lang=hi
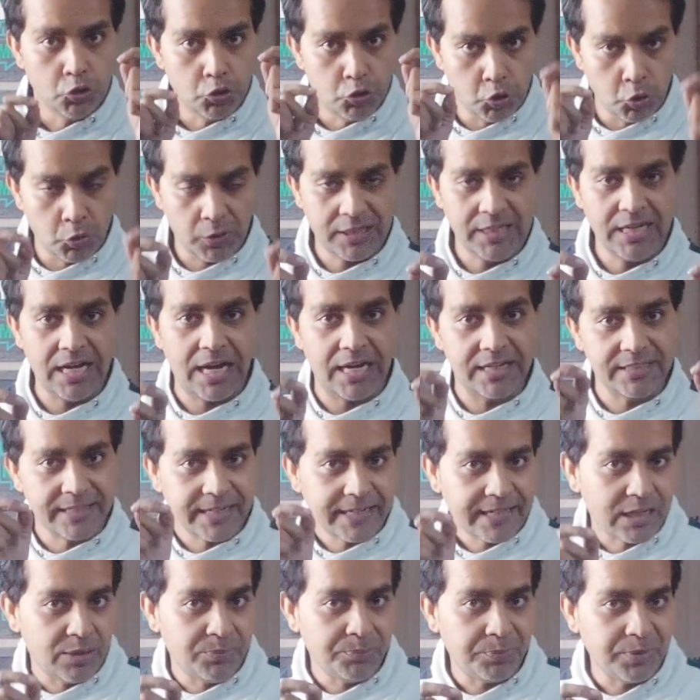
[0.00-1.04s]
जो कि अदर
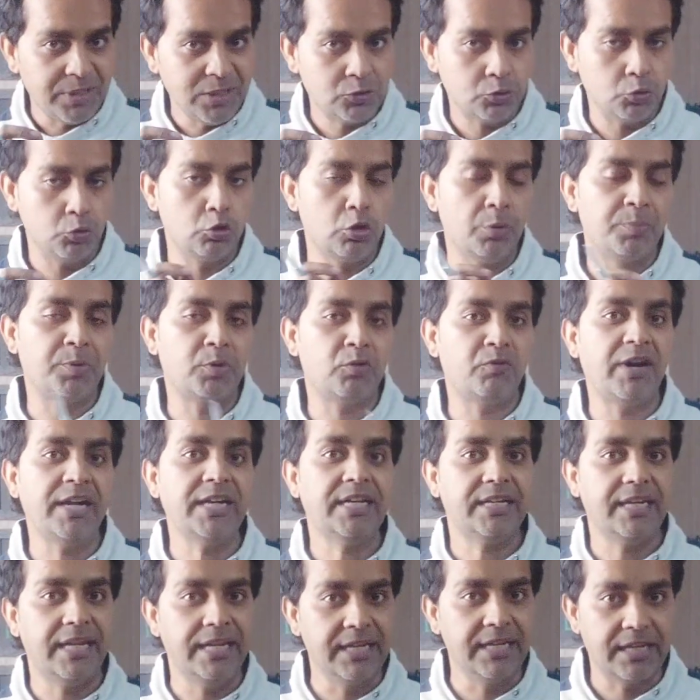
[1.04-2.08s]
कंपनीज उनको
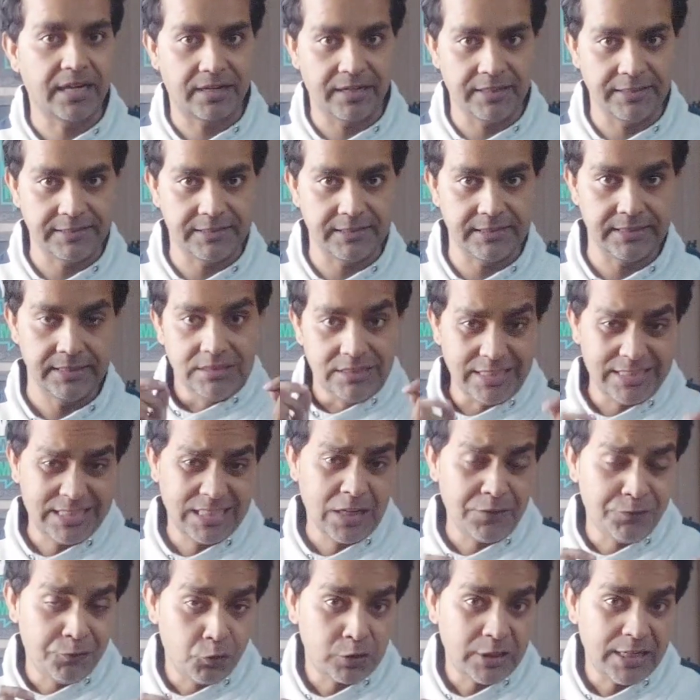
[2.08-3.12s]
प्रोवाइड नहीं कर रही थी जैसे
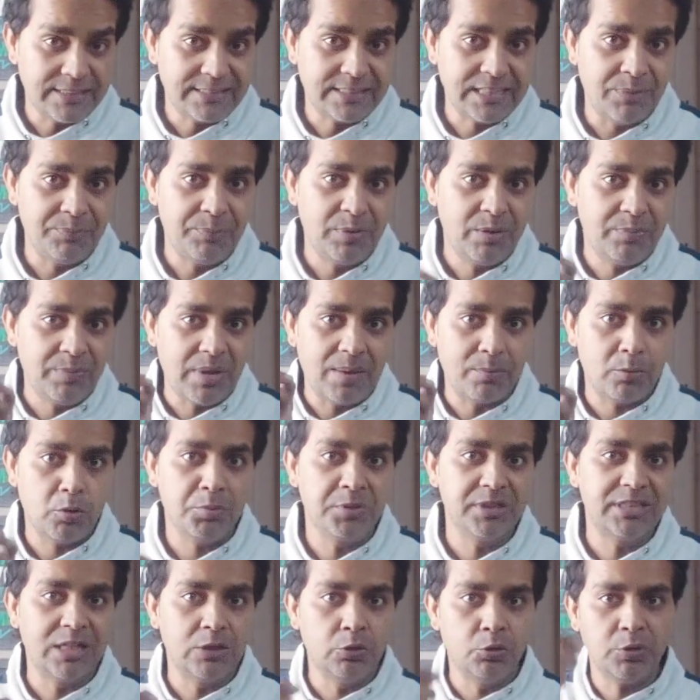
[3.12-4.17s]
कि फॉर द एग्जाम्पल मैं आपको
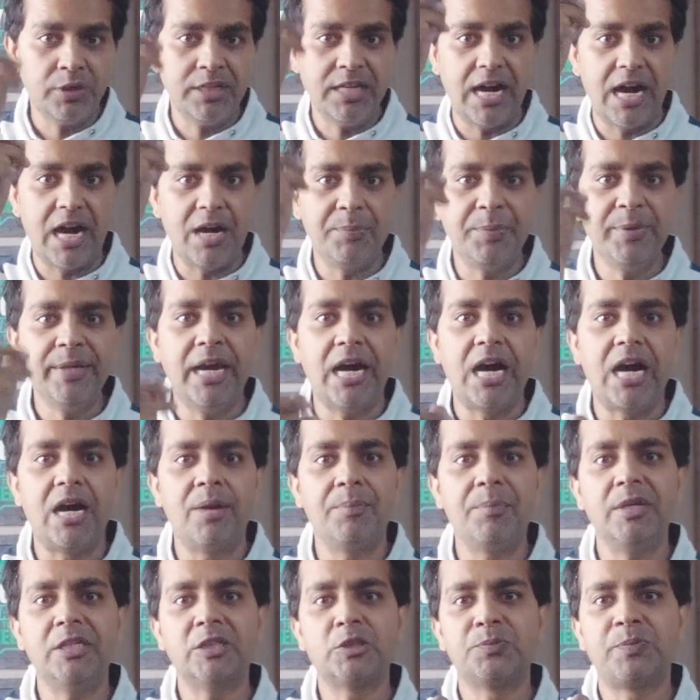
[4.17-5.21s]
बता दूं कि अभी
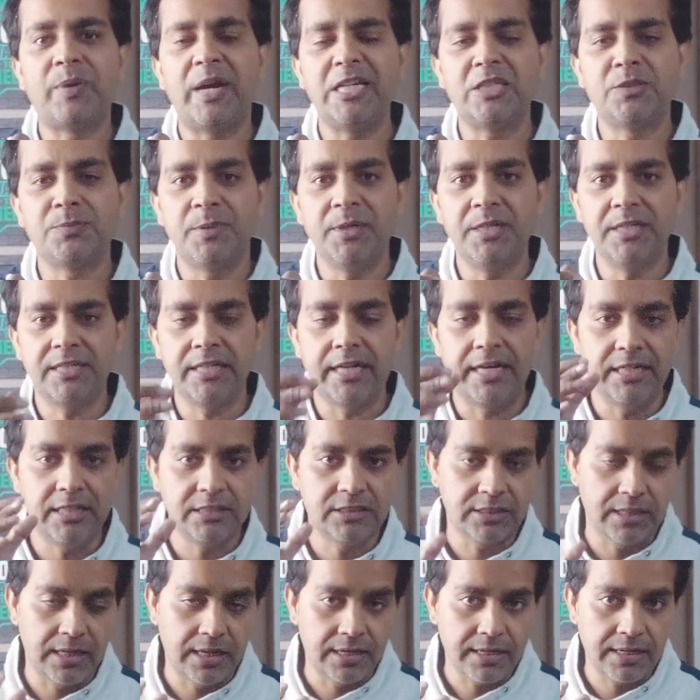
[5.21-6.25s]
आप स्पाइस मनी की आईडी
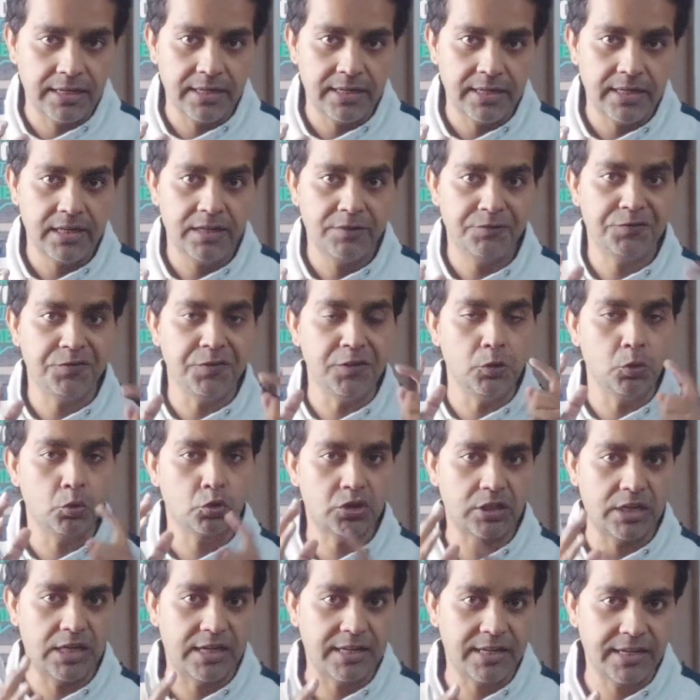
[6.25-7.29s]
चला रहे हैं फिनो
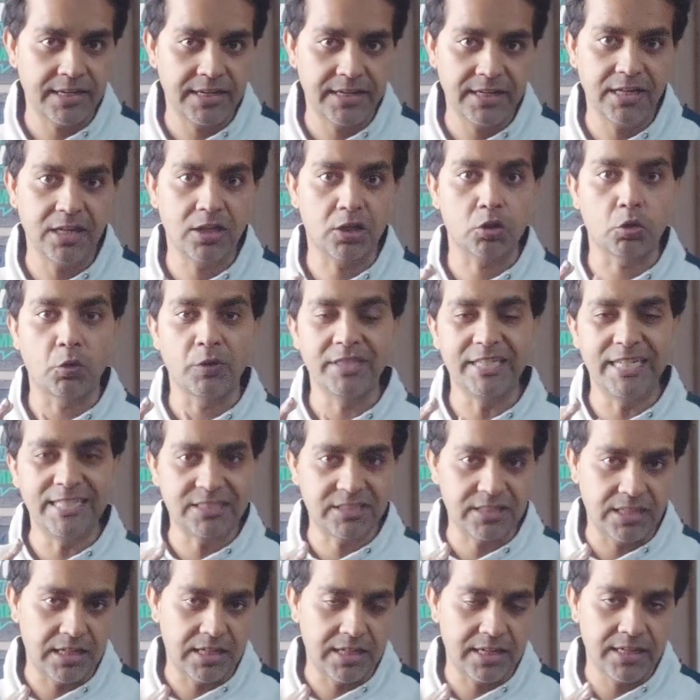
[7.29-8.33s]
चला रहे हैं रॉयनेट
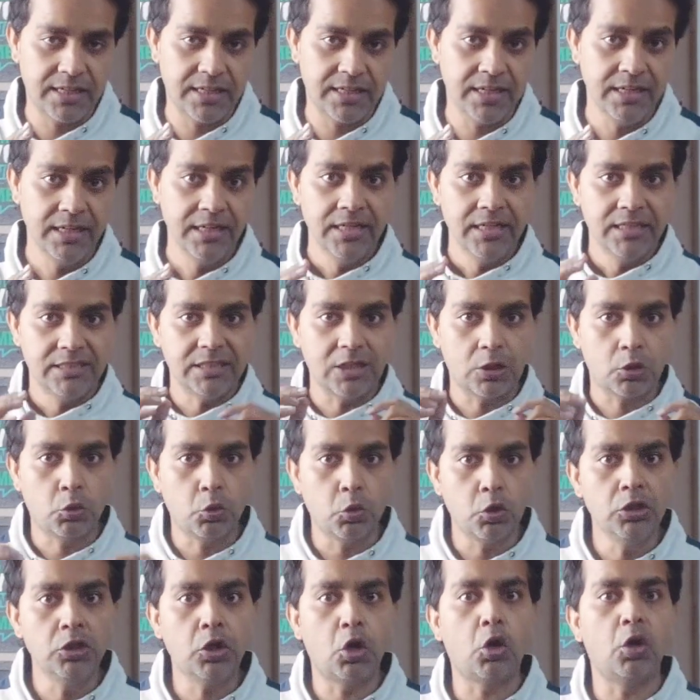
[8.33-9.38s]
चला रहे हैं या
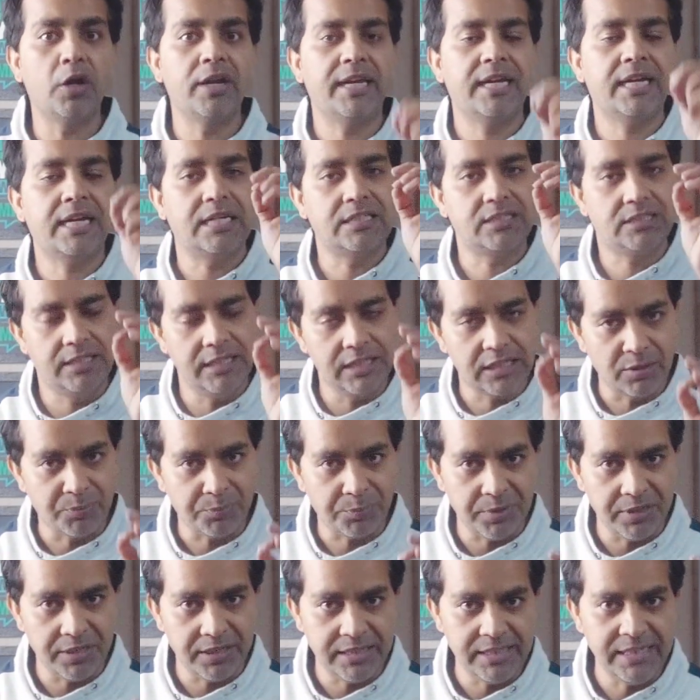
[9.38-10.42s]
कोई और एक अच्छी
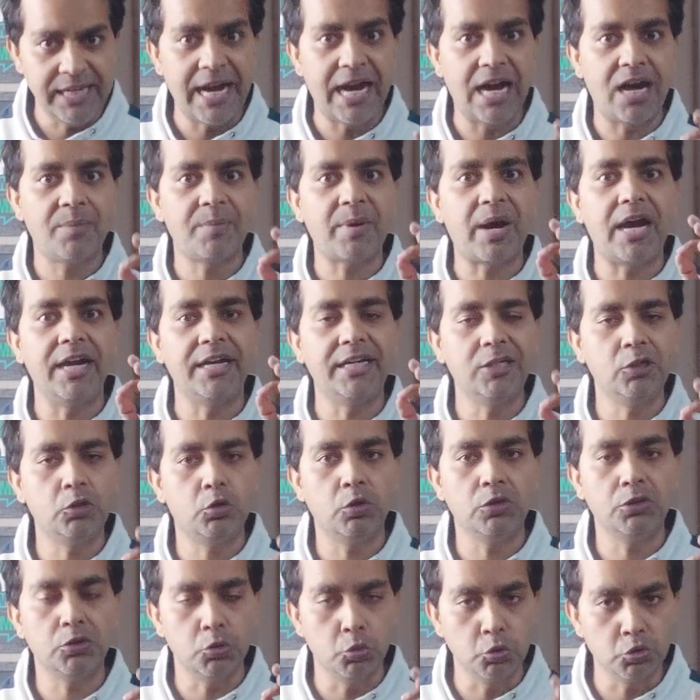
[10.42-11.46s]
कंपनी की आप आईडी
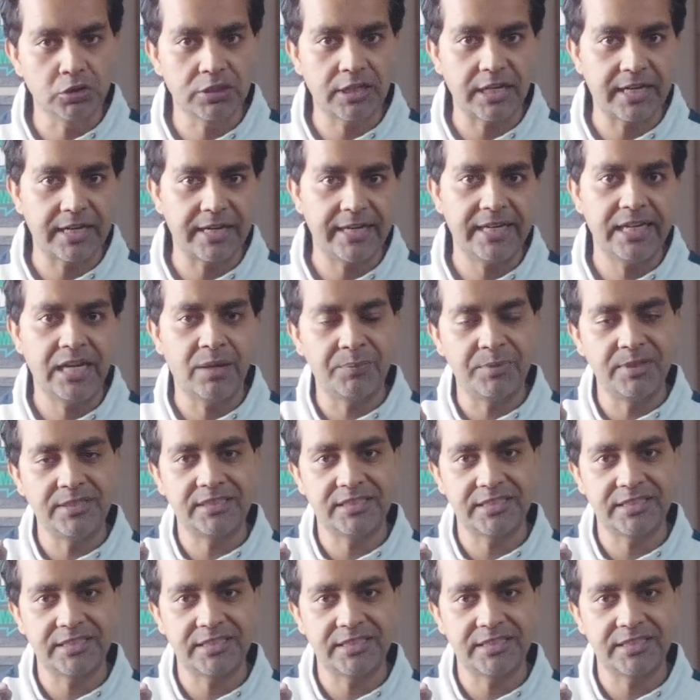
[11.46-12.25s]
को यूज कर रहे हैं अपने